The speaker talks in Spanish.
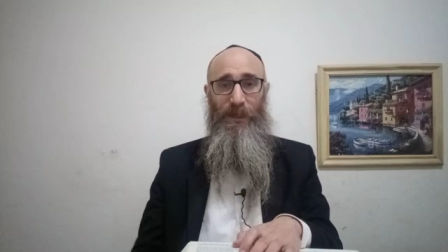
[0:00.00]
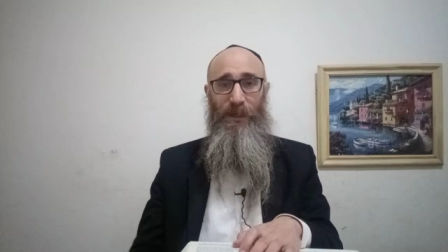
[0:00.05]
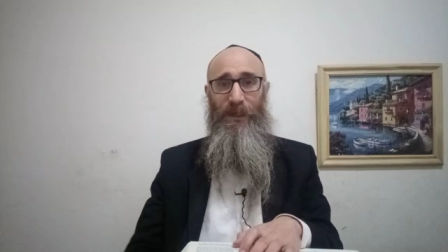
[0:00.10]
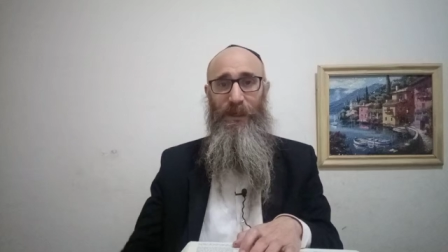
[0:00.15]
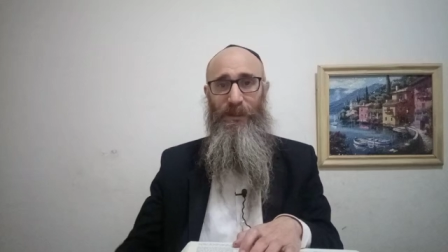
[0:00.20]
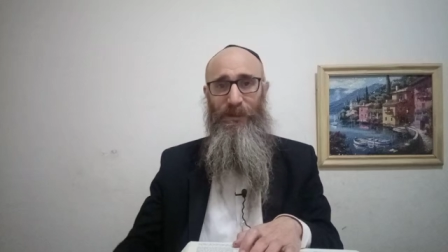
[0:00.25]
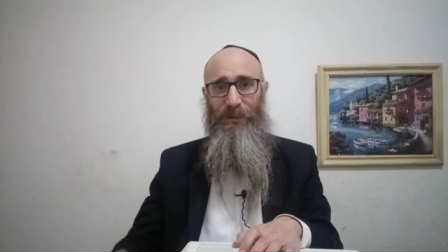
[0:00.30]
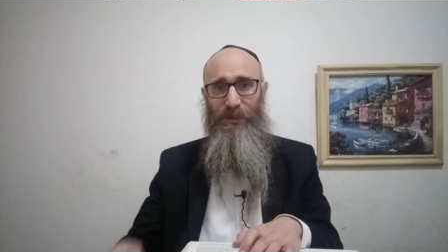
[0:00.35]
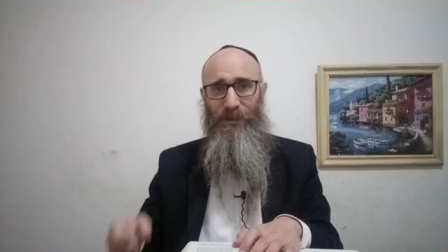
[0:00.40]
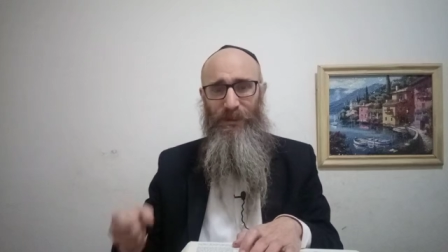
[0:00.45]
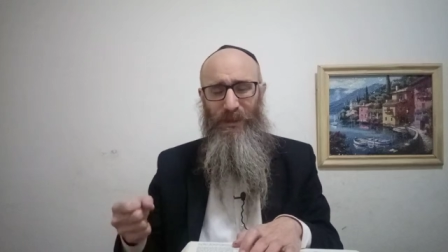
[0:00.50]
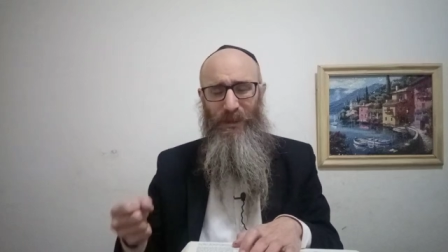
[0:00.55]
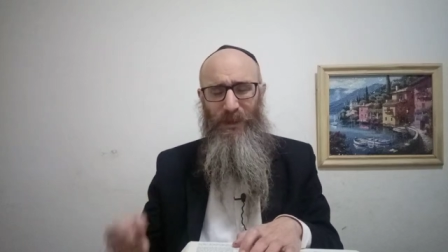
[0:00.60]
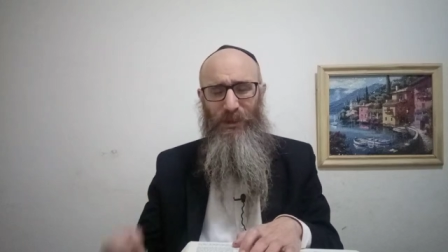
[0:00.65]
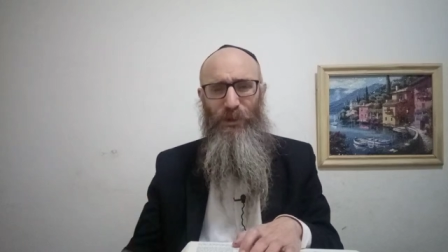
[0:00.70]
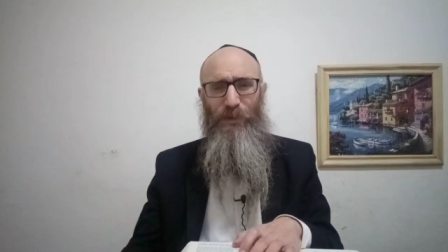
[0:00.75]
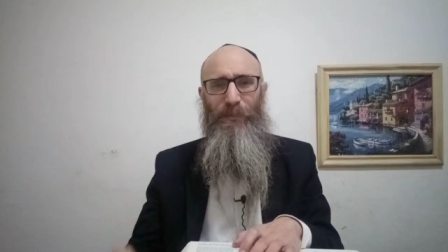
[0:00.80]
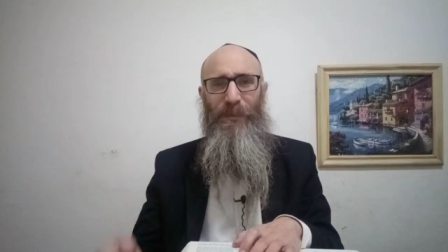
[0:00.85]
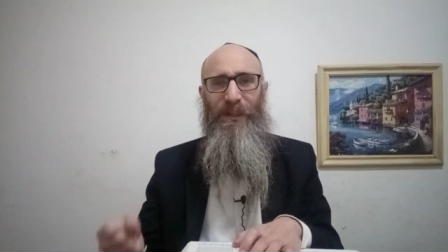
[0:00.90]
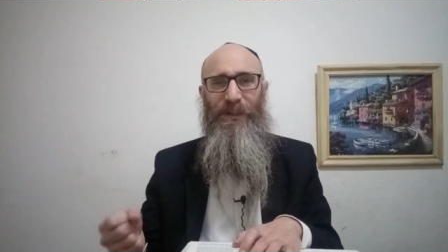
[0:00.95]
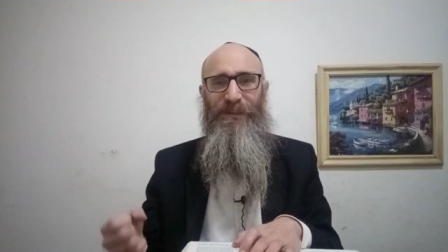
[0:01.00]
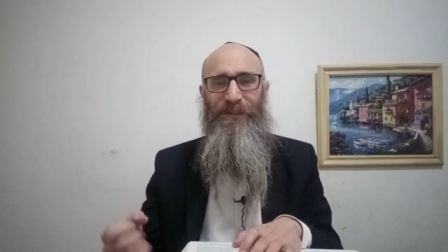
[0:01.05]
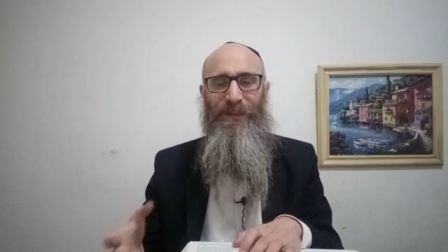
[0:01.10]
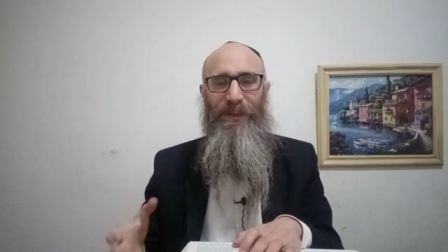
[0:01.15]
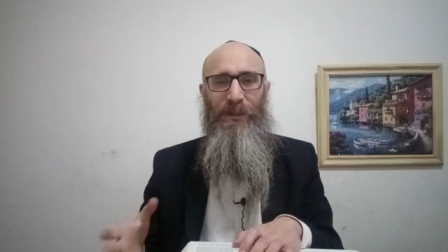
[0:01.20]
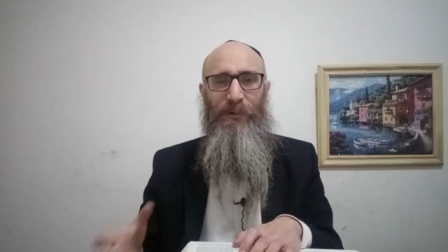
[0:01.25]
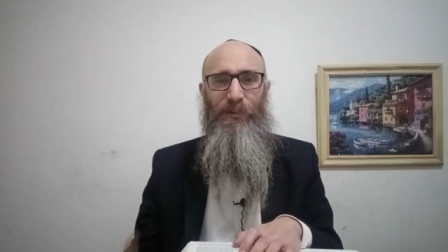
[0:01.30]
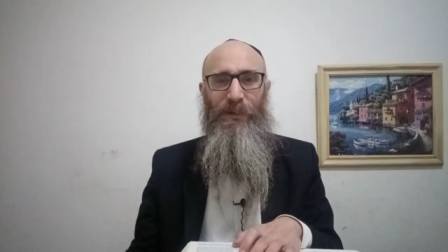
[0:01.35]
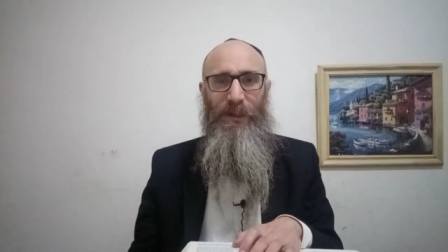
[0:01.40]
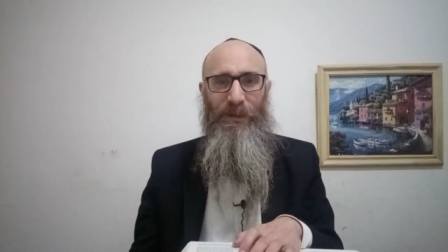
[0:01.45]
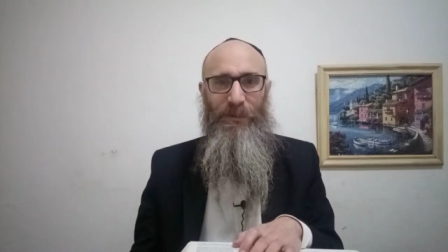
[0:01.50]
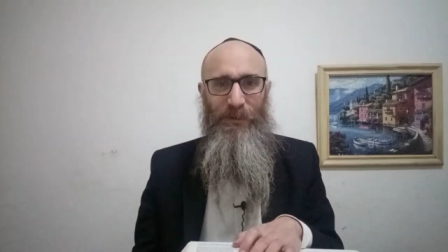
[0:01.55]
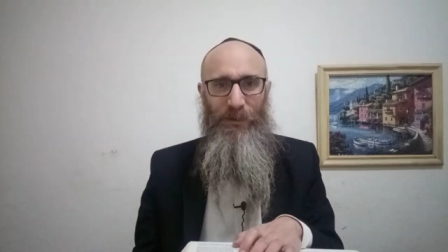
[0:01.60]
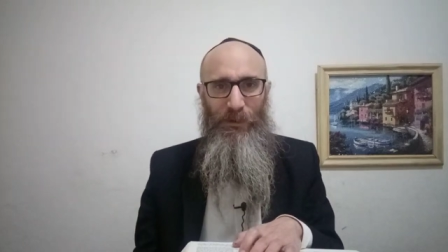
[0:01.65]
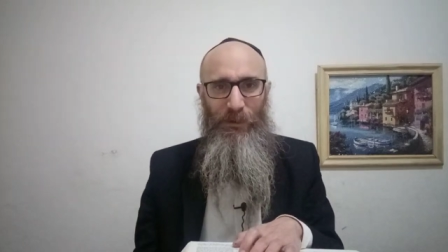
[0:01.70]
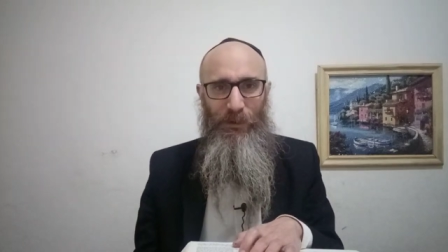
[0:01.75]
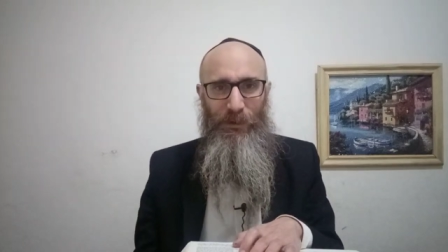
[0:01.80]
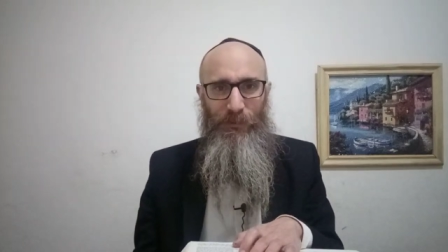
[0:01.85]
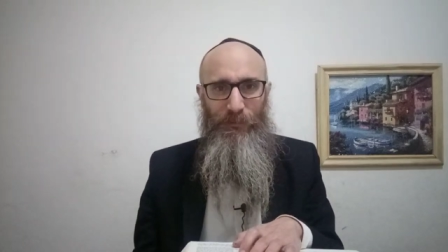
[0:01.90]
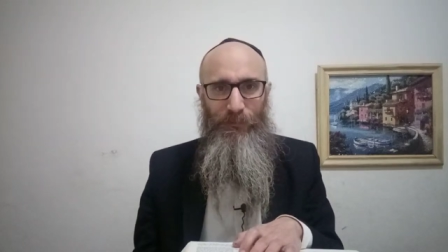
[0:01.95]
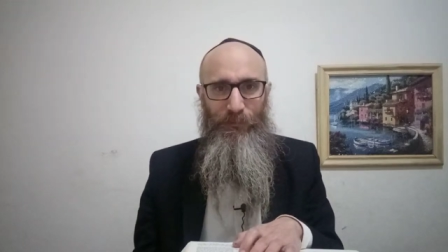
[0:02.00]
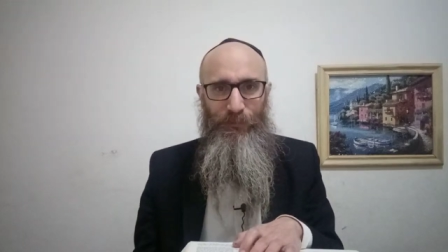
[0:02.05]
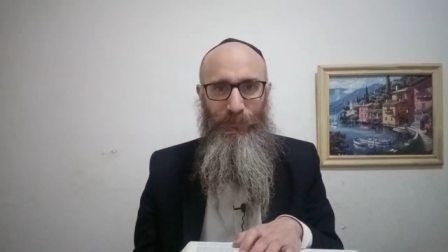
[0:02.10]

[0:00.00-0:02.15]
entonces ellos merecían un castigo.